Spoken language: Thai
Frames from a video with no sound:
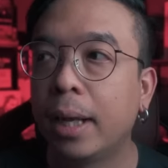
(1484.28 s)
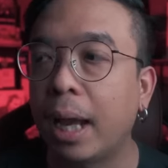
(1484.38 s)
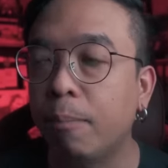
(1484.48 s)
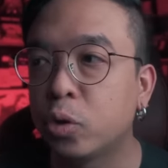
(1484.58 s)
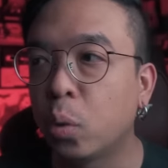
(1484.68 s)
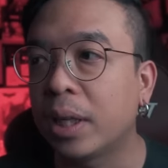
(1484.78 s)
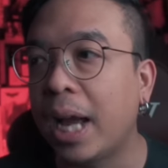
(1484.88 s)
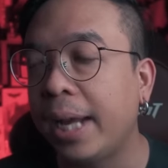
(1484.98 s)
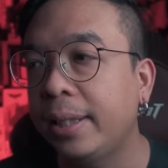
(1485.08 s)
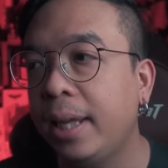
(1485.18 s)
นะครับ ส่วน
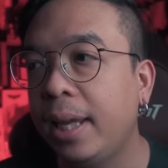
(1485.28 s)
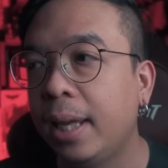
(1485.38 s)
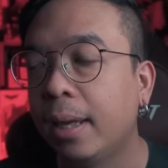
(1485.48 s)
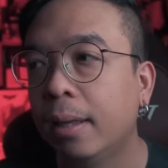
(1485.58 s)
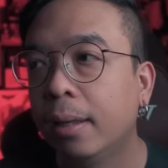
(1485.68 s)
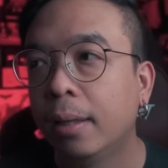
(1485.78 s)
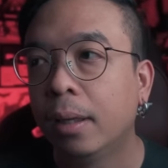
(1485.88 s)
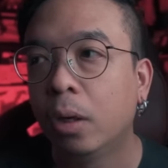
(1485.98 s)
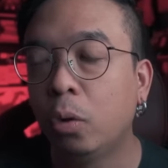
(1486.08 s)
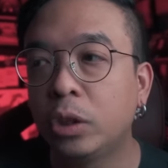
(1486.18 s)
ใครที่
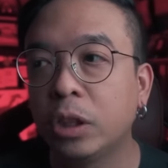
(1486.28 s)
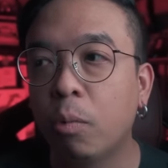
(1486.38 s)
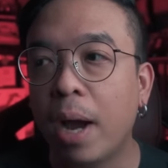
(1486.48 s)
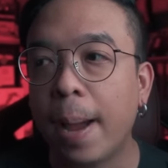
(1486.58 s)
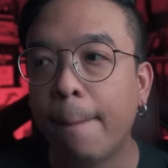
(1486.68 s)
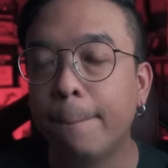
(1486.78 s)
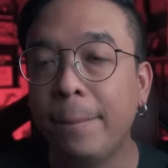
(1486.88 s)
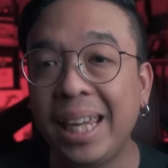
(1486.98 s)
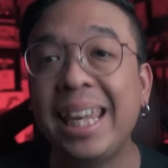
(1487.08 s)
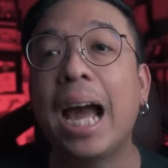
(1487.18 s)
รู้สึกว่า
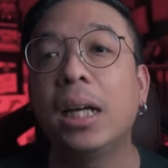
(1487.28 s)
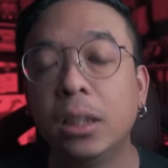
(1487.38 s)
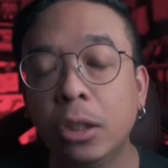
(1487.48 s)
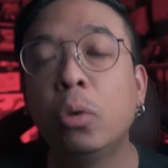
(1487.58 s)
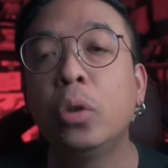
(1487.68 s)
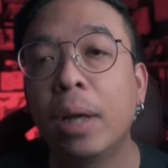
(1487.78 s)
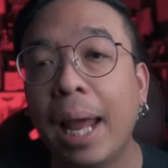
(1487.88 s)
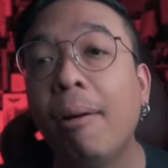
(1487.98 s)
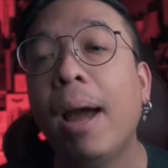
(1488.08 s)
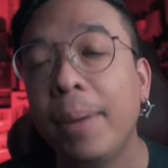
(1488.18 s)
มีอย่างอื่นดูอยู่
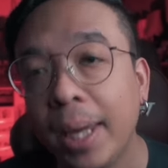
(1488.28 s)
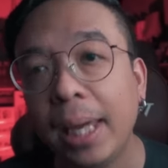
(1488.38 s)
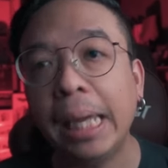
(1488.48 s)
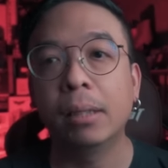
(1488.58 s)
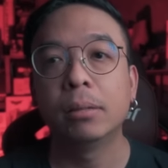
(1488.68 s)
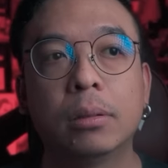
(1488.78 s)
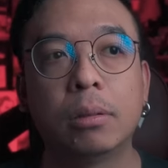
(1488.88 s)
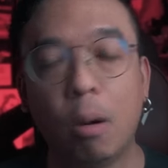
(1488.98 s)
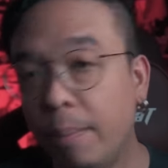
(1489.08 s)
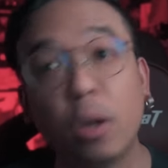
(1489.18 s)
แล้วค่ะพี่
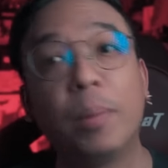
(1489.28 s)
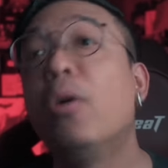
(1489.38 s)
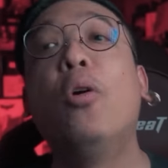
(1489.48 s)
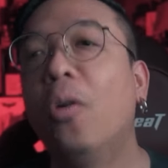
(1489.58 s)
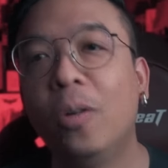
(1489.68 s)
ก็ไม่ต้องไปดู